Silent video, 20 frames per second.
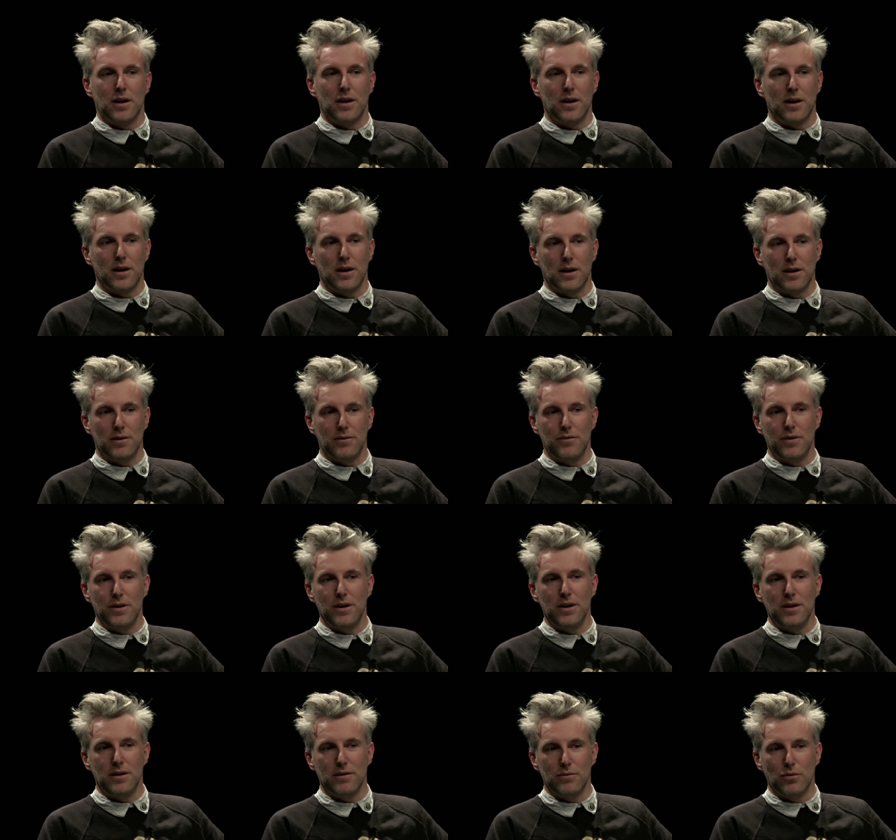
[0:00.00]
Äh,
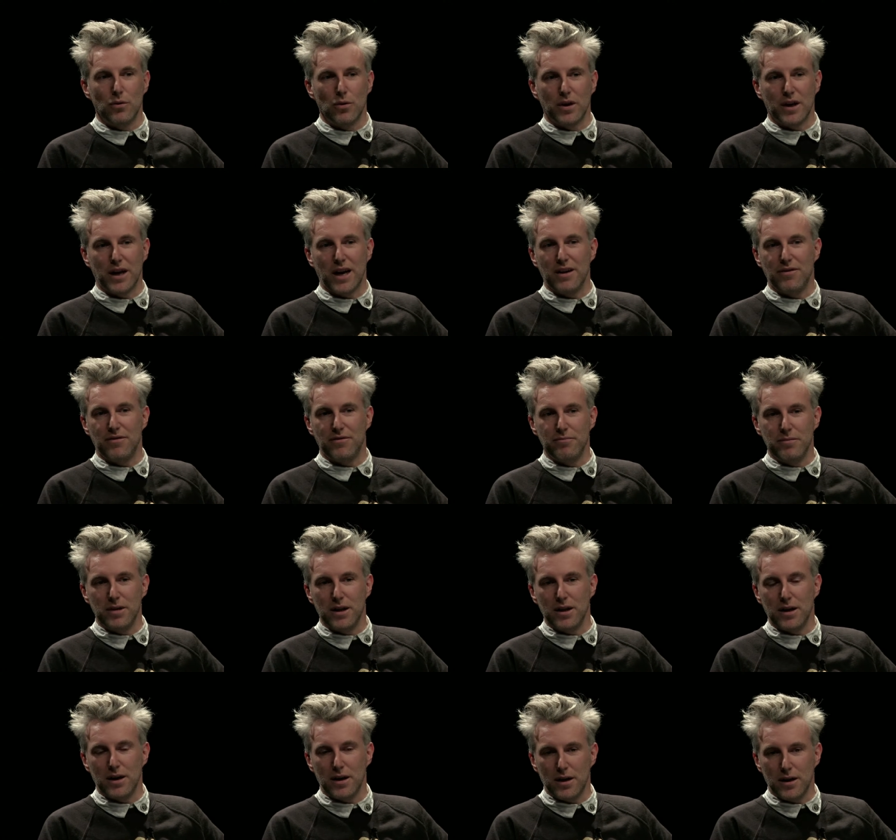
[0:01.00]
wie, wo greifen
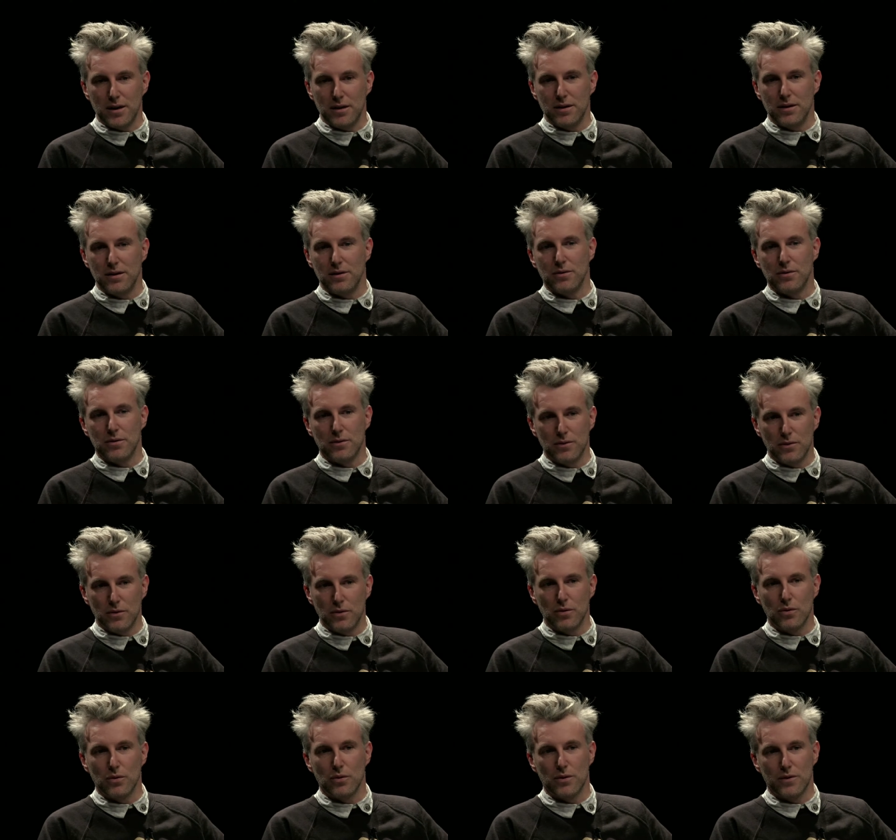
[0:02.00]
wir an und
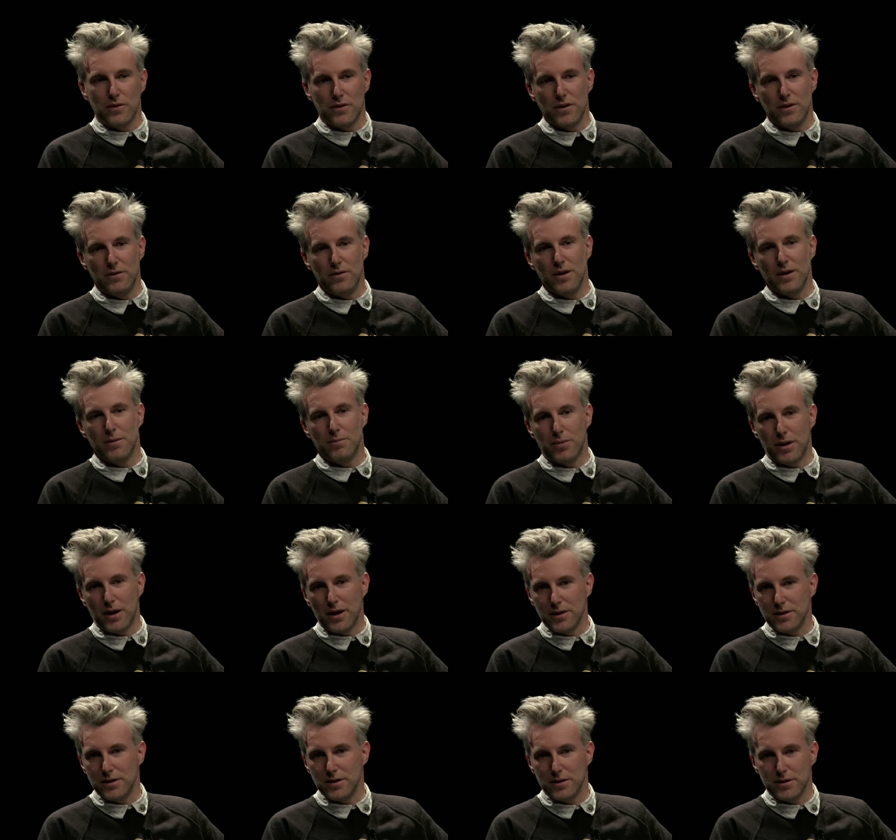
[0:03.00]
wo sind wir
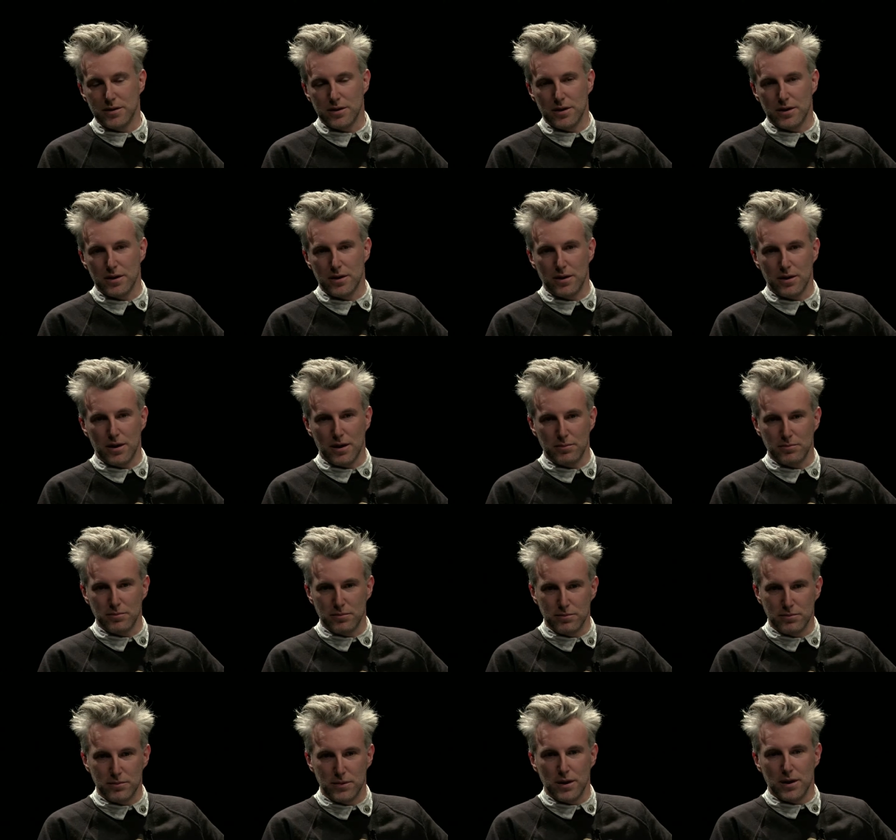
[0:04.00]
praktisch äh,
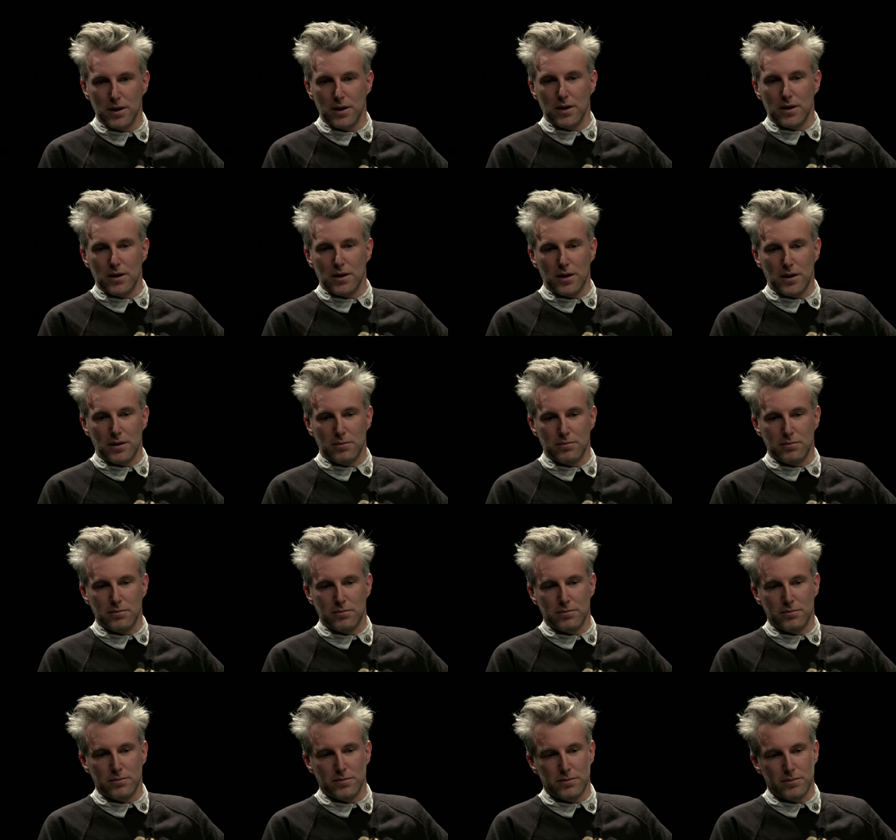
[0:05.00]
am,
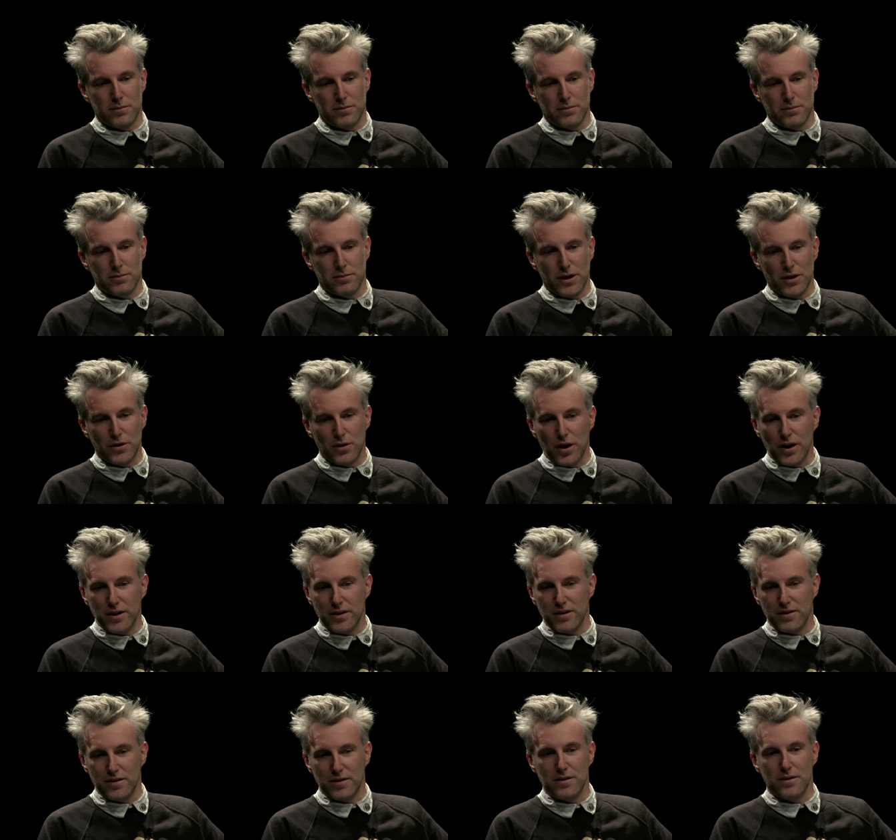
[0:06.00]
am
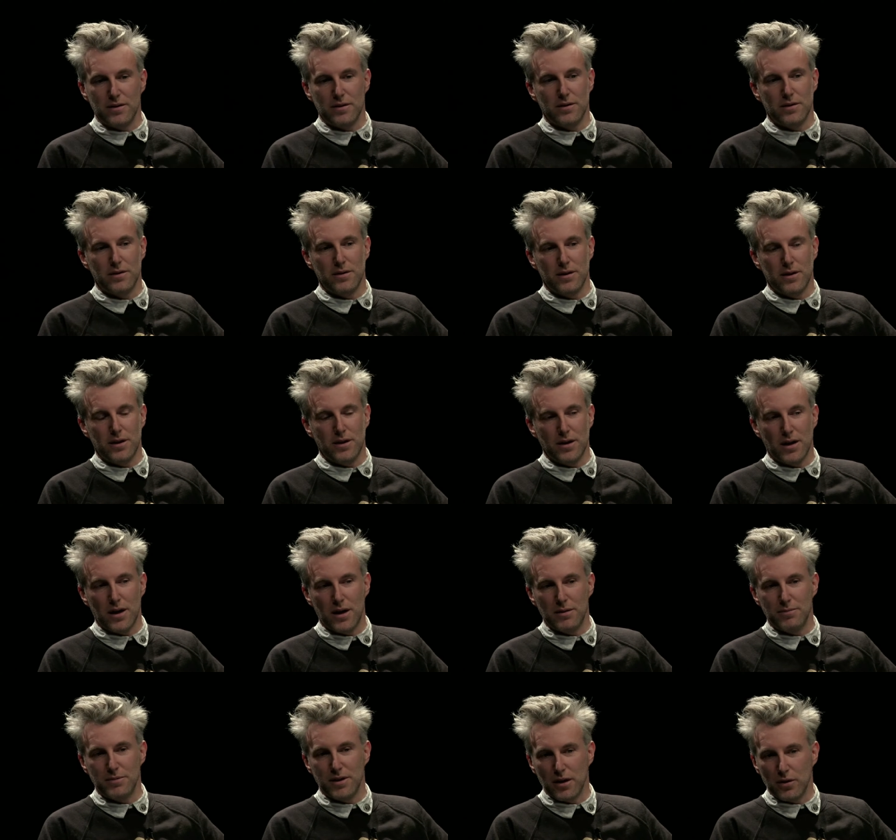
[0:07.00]
bedeutendsten
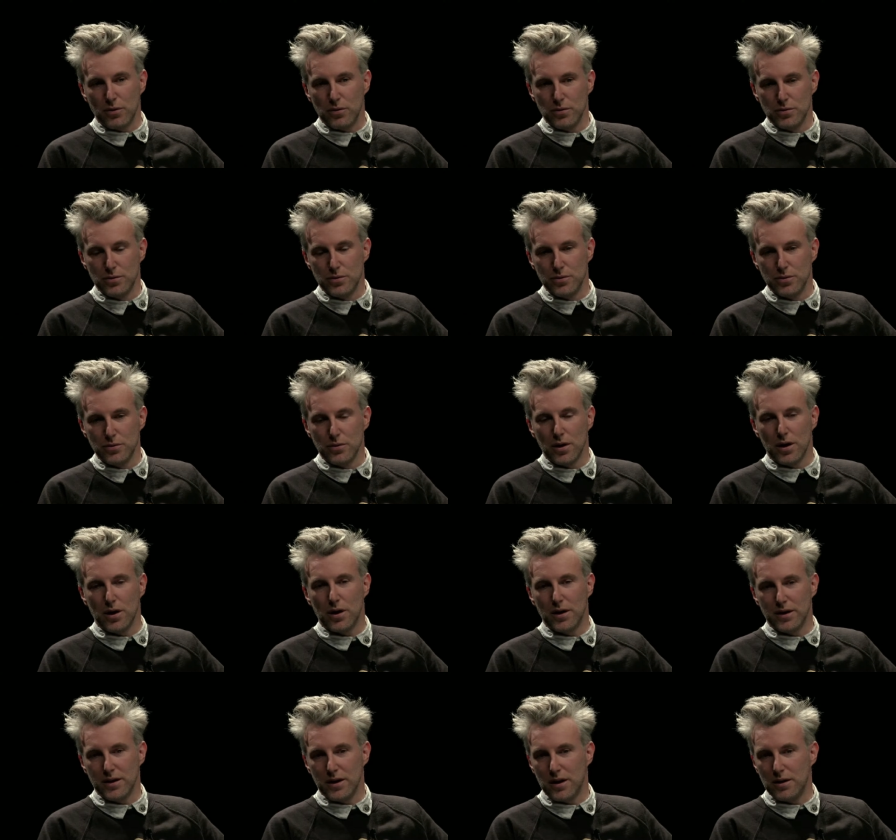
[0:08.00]
innerhalb der
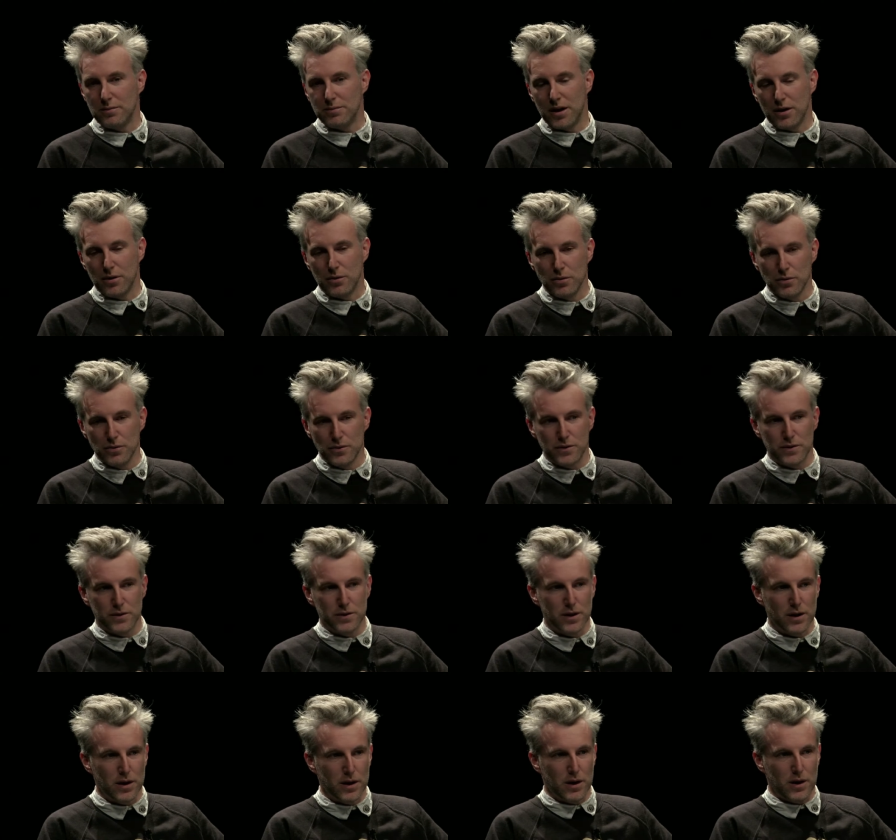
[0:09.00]
Kultur, innerhalb der
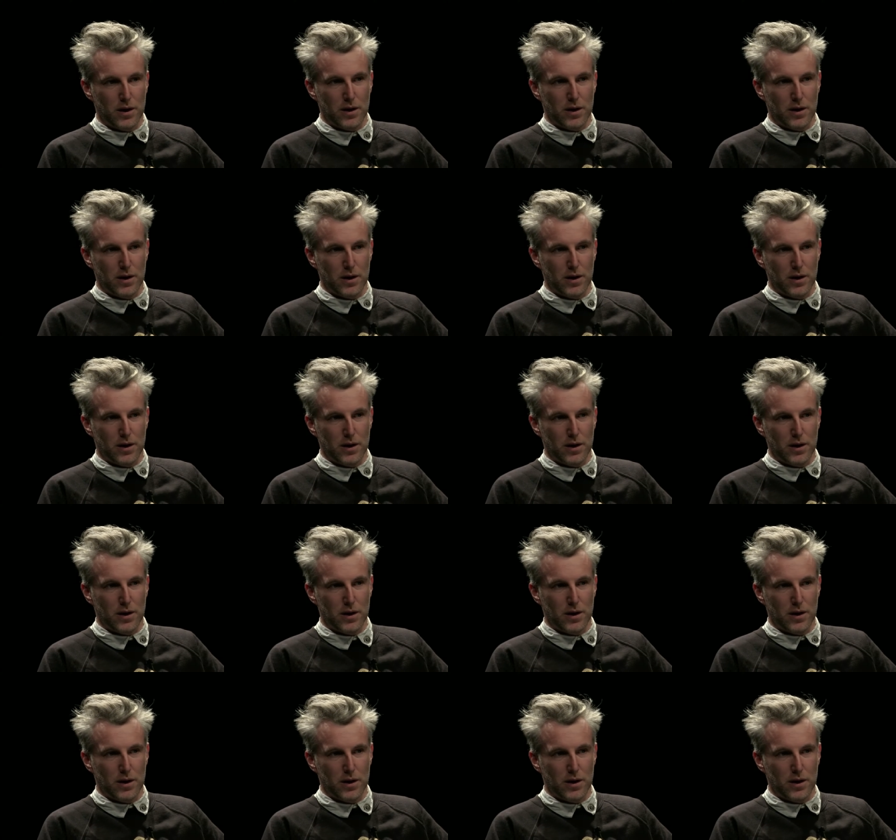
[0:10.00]
Kunst.